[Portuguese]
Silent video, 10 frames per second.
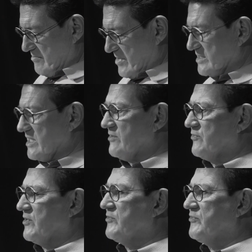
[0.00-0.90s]
mas ele
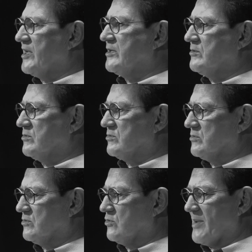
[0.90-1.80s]
foi
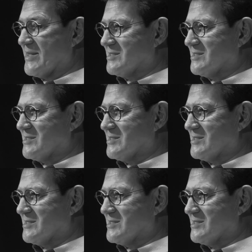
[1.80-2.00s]
feito numa